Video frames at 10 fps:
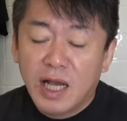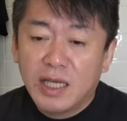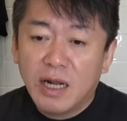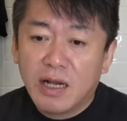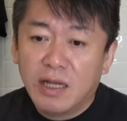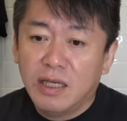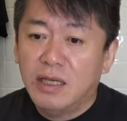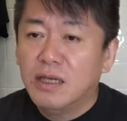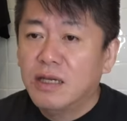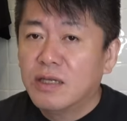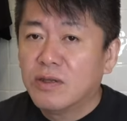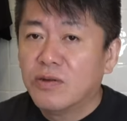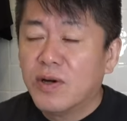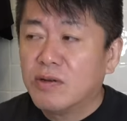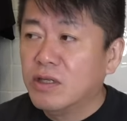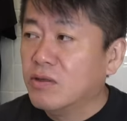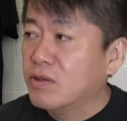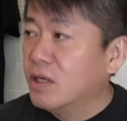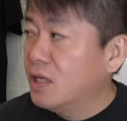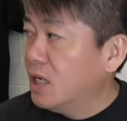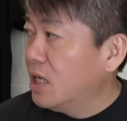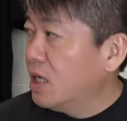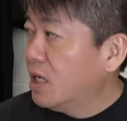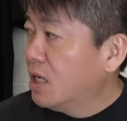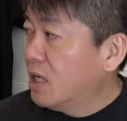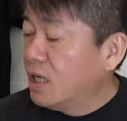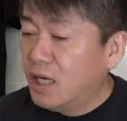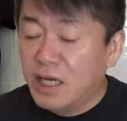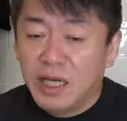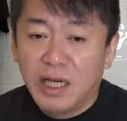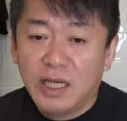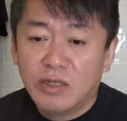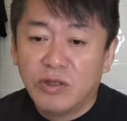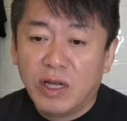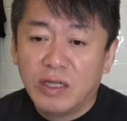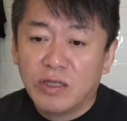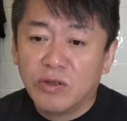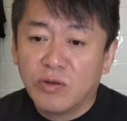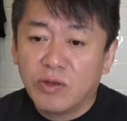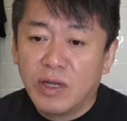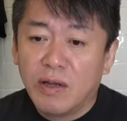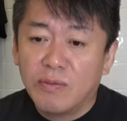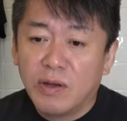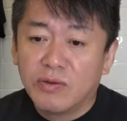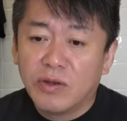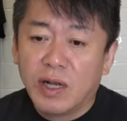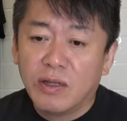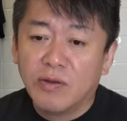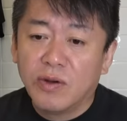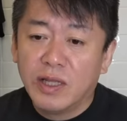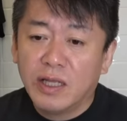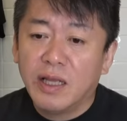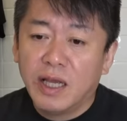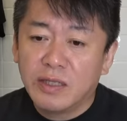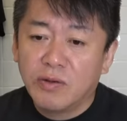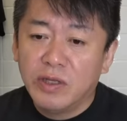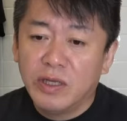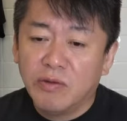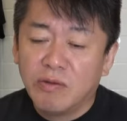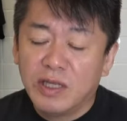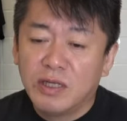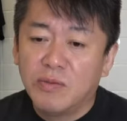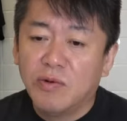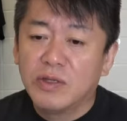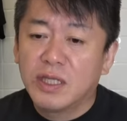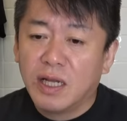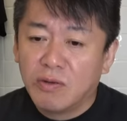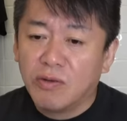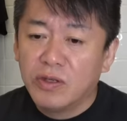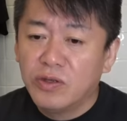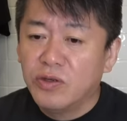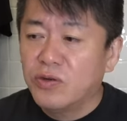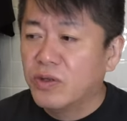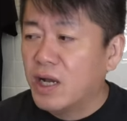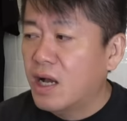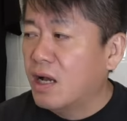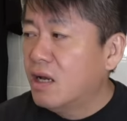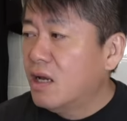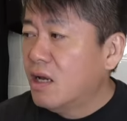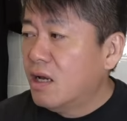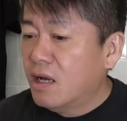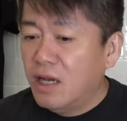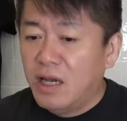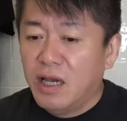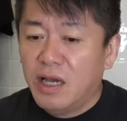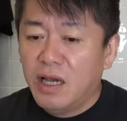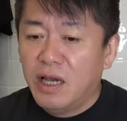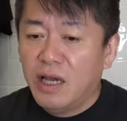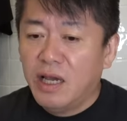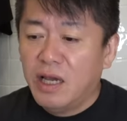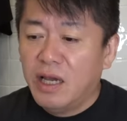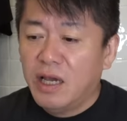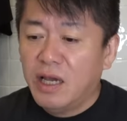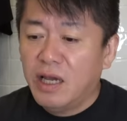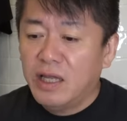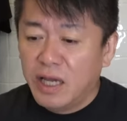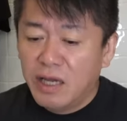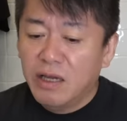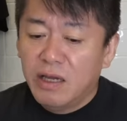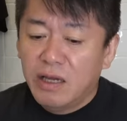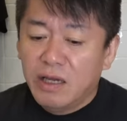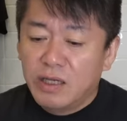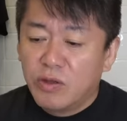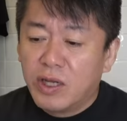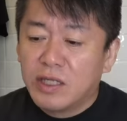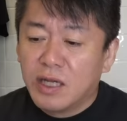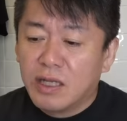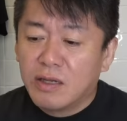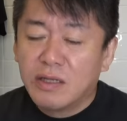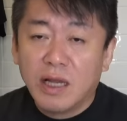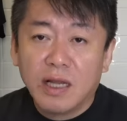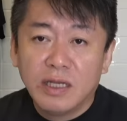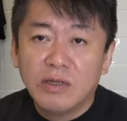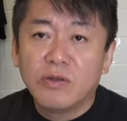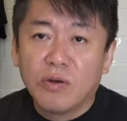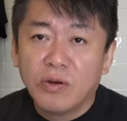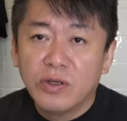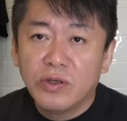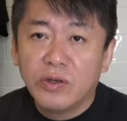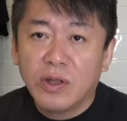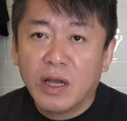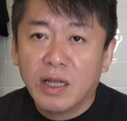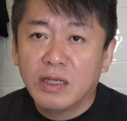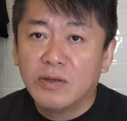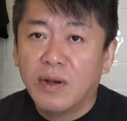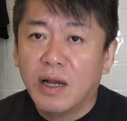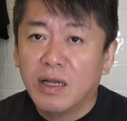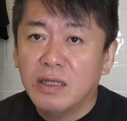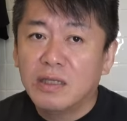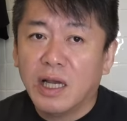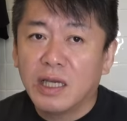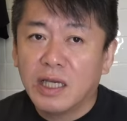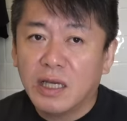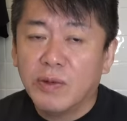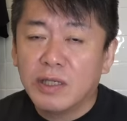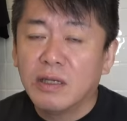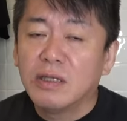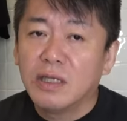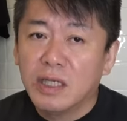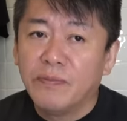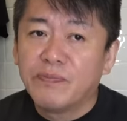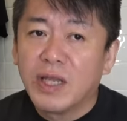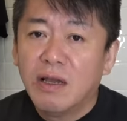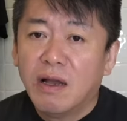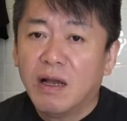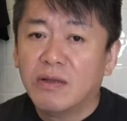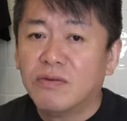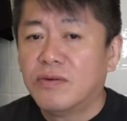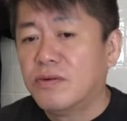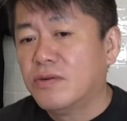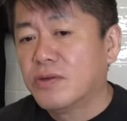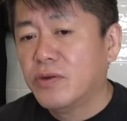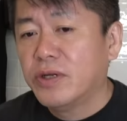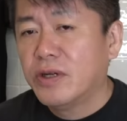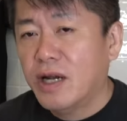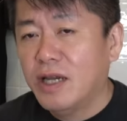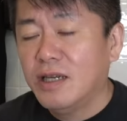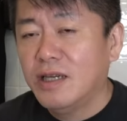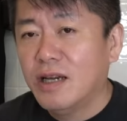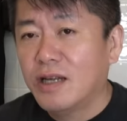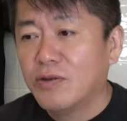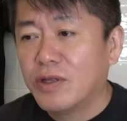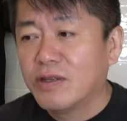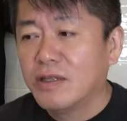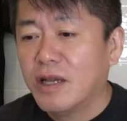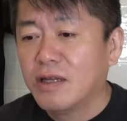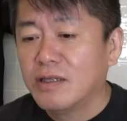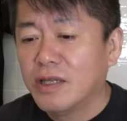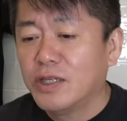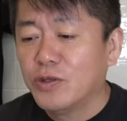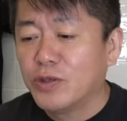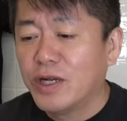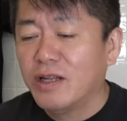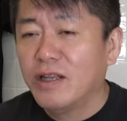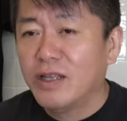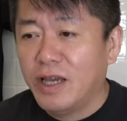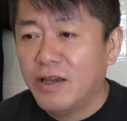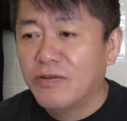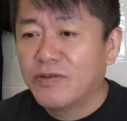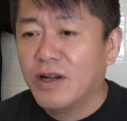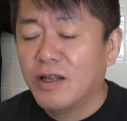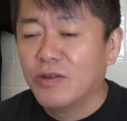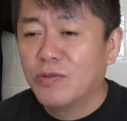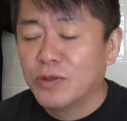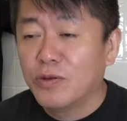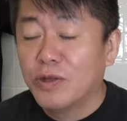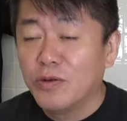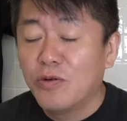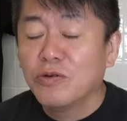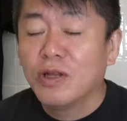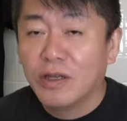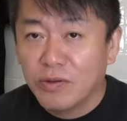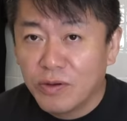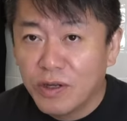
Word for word: 明らかにそのワクチンのせいでえー、重大重篤な、まあ、副反応が出て、それによって死亡したというようなえーね、人たちがたくさんいるというような話は一切聞きませんし、あのそれぐらいあのたくさん接種をされてて副反応もそんなに多くない